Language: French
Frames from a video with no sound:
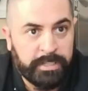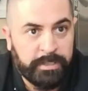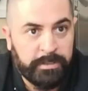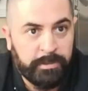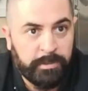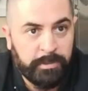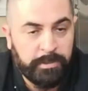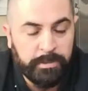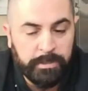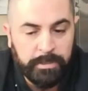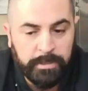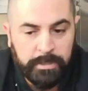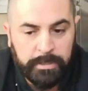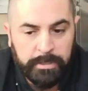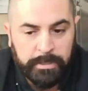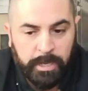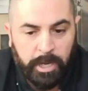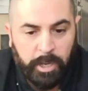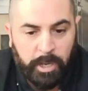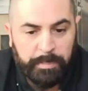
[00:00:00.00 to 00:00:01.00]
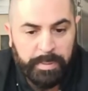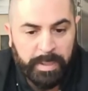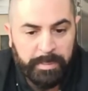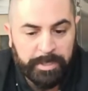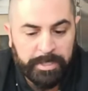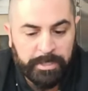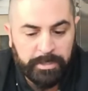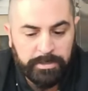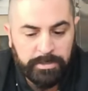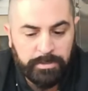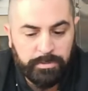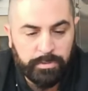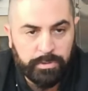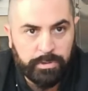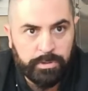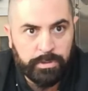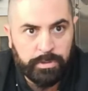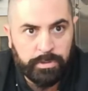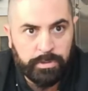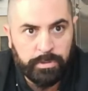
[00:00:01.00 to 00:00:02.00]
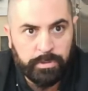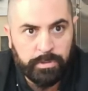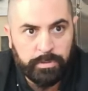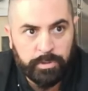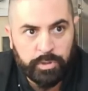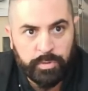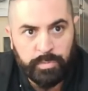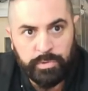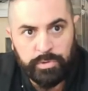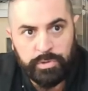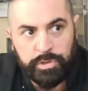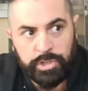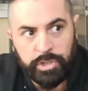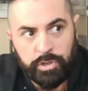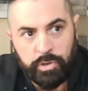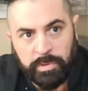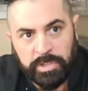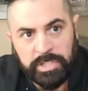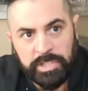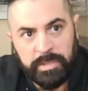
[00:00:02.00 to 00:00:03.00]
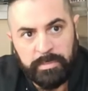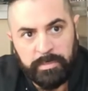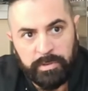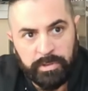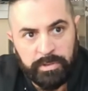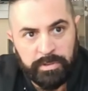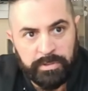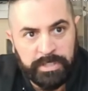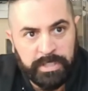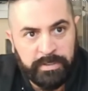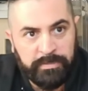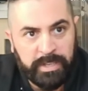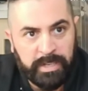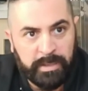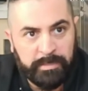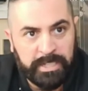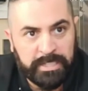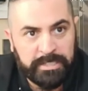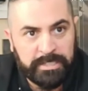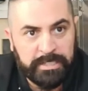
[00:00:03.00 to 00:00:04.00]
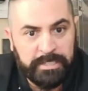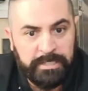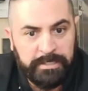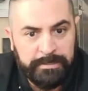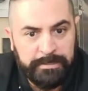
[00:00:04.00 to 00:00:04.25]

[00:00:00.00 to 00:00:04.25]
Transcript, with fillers: euh, en permanence. Donc euh, j'ai commencé à m'orienter vers la brasserie.